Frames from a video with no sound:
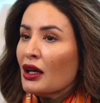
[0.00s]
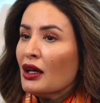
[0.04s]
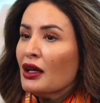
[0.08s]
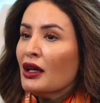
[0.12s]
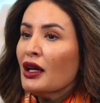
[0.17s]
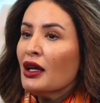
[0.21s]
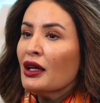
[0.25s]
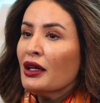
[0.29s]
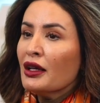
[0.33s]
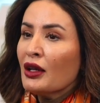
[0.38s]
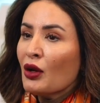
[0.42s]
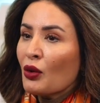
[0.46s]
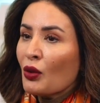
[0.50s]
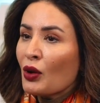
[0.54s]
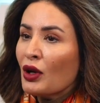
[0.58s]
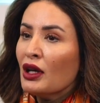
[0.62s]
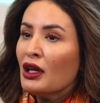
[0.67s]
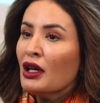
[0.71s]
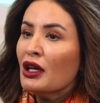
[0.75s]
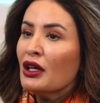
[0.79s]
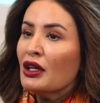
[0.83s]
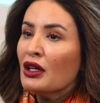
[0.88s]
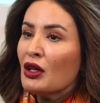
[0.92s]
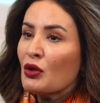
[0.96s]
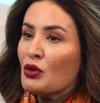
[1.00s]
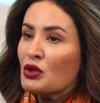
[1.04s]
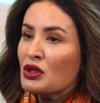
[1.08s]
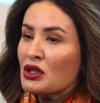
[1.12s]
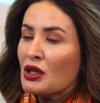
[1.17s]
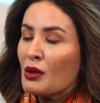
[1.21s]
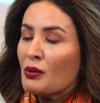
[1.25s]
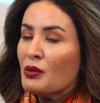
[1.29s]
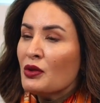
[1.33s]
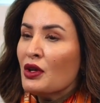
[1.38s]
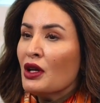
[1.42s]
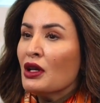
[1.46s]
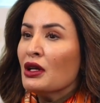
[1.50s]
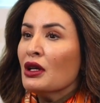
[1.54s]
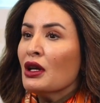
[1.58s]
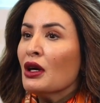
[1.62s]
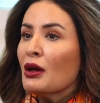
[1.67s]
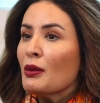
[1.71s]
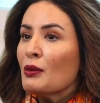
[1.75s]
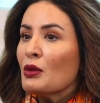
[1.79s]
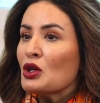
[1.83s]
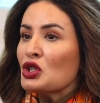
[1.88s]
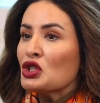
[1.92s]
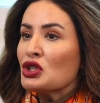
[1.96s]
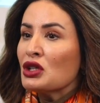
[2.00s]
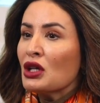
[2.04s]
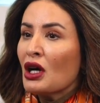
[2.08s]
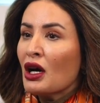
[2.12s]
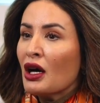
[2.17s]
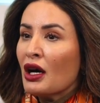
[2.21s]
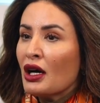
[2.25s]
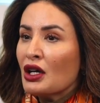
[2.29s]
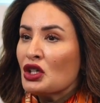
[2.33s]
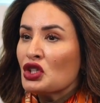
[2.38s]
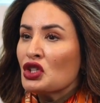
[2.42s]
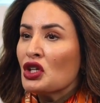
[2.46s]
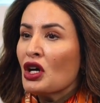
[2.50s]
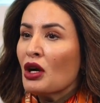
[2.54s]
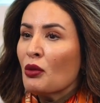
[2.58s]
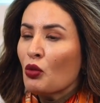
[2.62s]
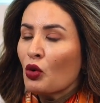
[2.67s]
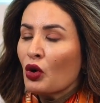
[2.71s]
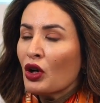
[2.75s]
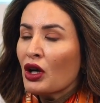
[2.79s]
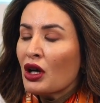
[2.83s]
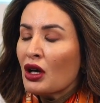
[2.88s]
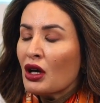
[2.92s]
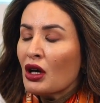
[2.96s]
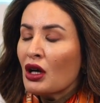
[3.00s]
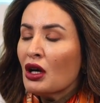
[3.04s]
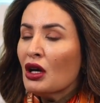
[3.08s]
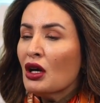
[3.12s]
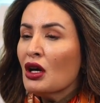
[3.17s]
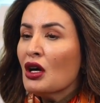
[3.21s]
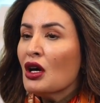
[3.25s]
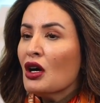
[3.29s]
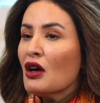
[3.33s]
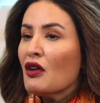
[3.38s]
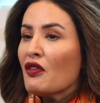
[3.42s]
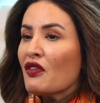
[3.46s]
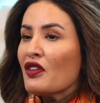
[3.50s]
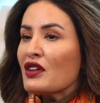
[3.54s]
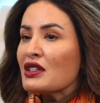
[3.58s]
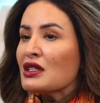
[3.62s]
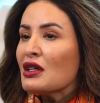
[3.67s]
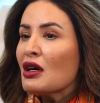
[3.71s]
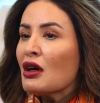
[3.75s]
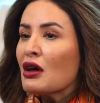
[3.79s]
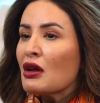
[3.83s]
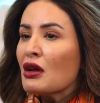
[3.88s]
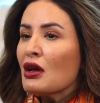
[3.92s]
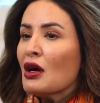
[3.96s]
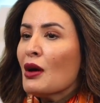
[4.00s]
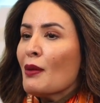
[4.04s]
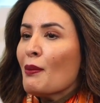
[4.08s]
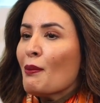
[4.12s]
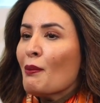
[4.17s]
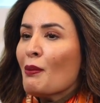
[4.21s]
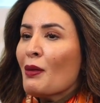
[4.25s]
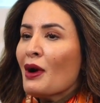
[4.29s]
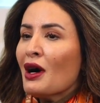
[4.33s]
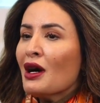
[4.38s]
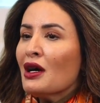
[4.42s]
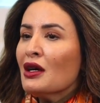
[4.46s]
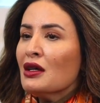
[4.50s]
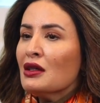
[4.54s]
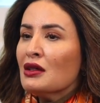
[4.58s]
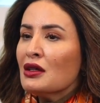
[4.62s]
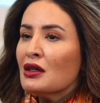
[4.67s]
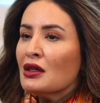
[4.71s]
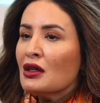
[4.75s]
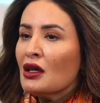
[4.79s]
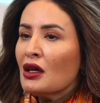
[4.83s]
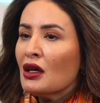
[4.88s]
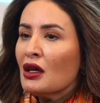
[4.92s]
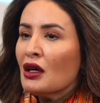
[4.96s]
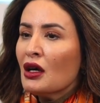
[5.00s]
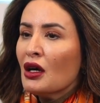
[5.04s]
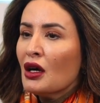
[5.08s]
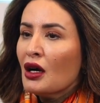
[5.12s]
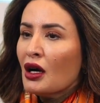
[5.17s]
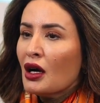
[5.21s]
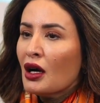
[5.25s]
قللنا وقللنا واستبدلناه باشياء اعشاب وغيرها فصار ما عندنا